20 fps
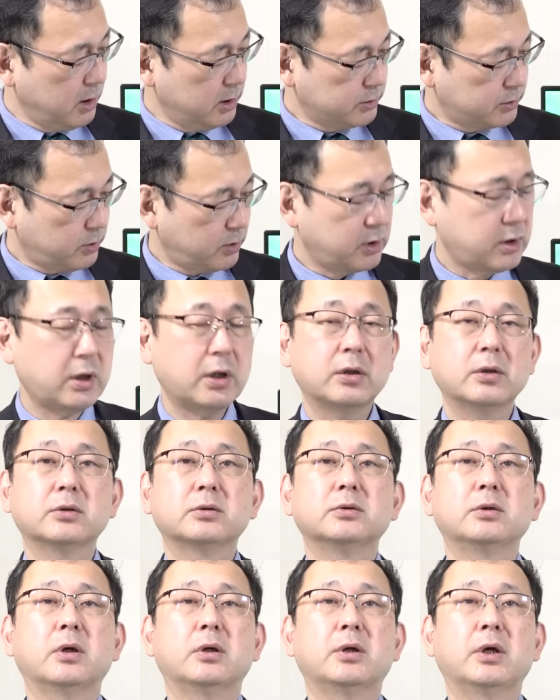それからで
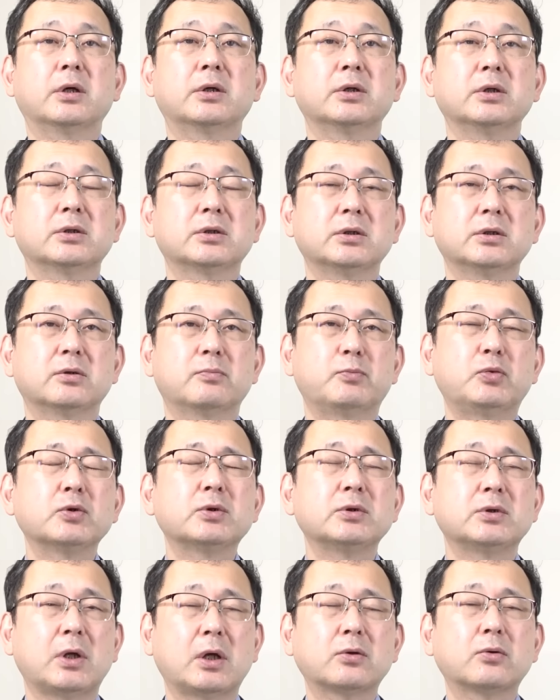すね、歴史、
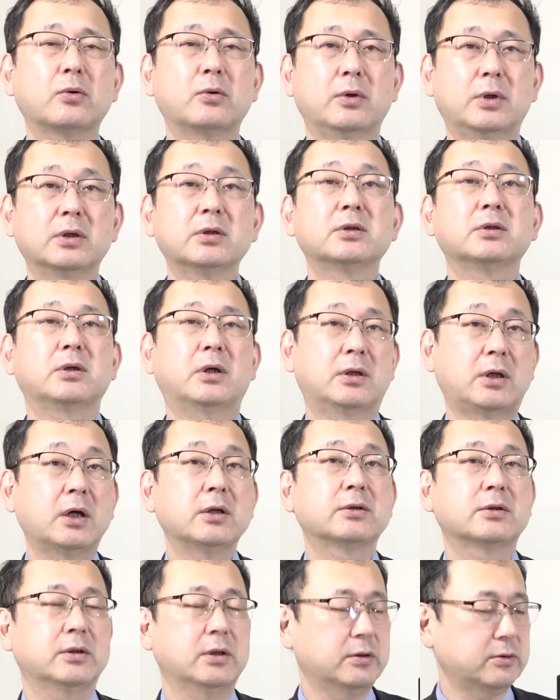プーチン大統領歴史が
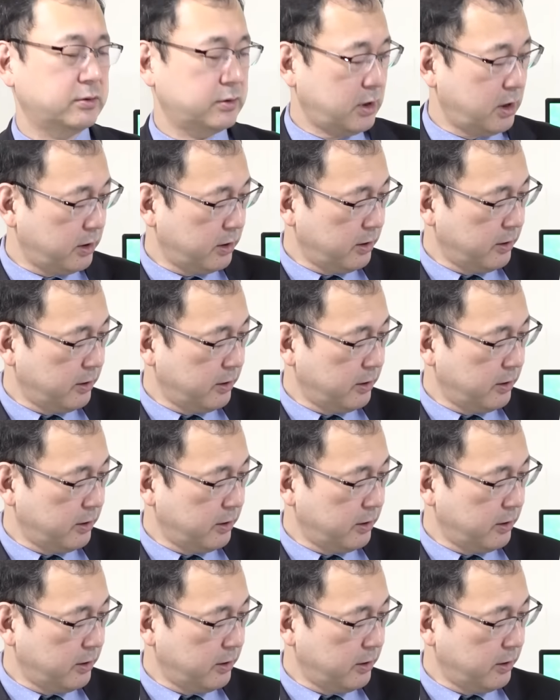大好きなんで